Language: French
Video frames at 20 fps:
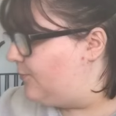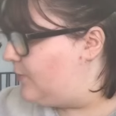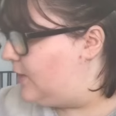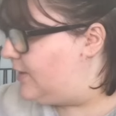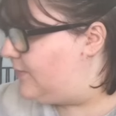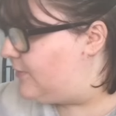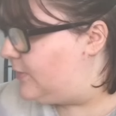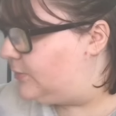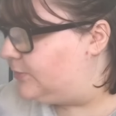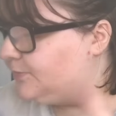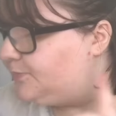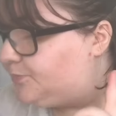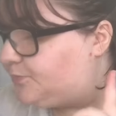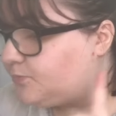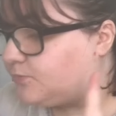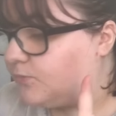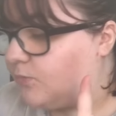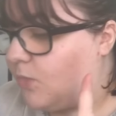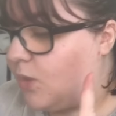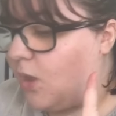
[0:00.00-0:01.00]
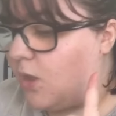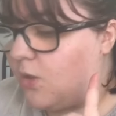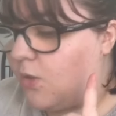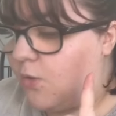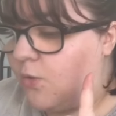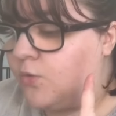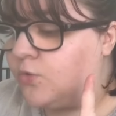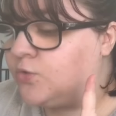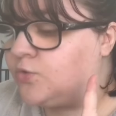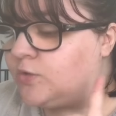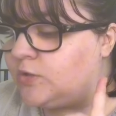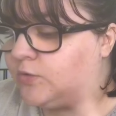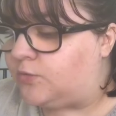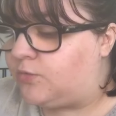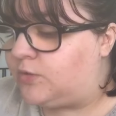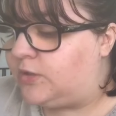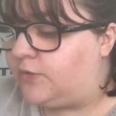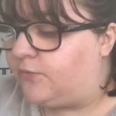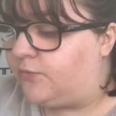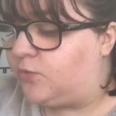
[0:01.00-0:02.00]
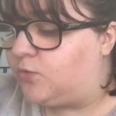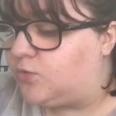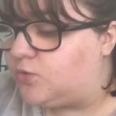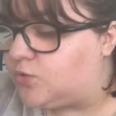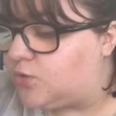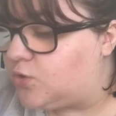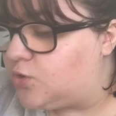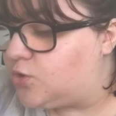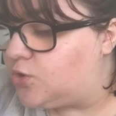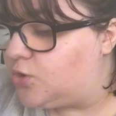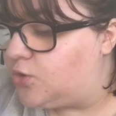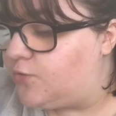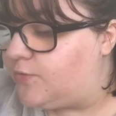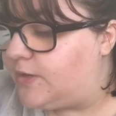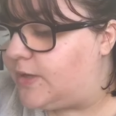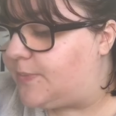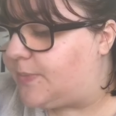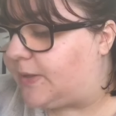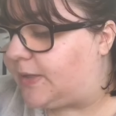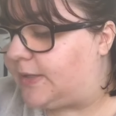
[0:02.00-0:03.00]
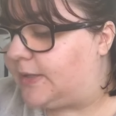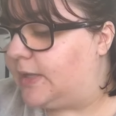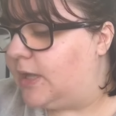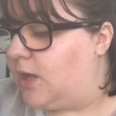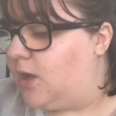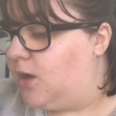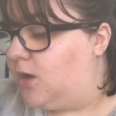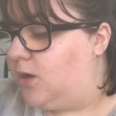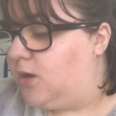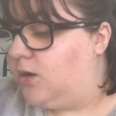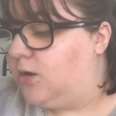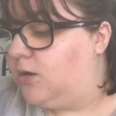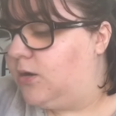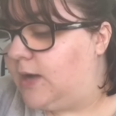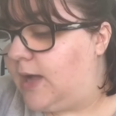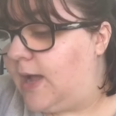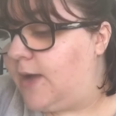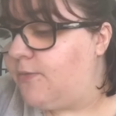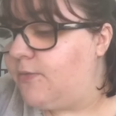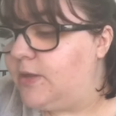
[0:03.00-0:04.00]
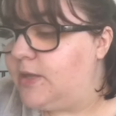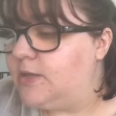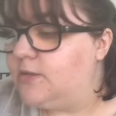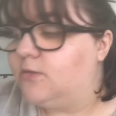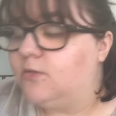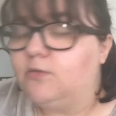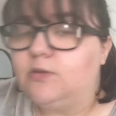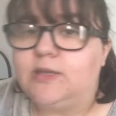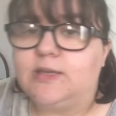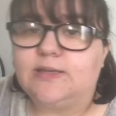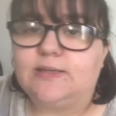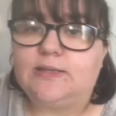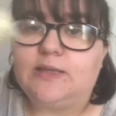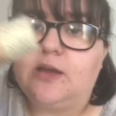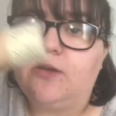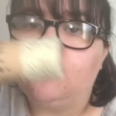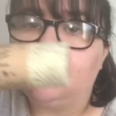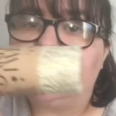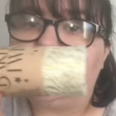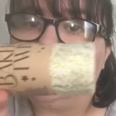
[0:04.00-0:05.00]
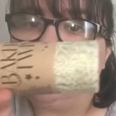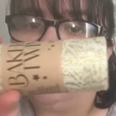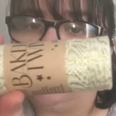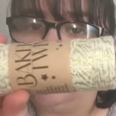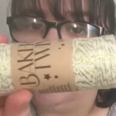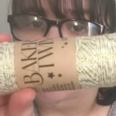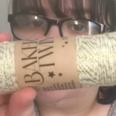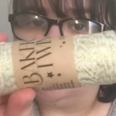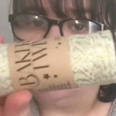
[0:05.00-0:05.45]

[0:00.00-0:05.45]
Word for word: voilà, voilà. Ensuite, au niveau de ce que je lui ai pris. ah oui, non, il y a ça aussi pour les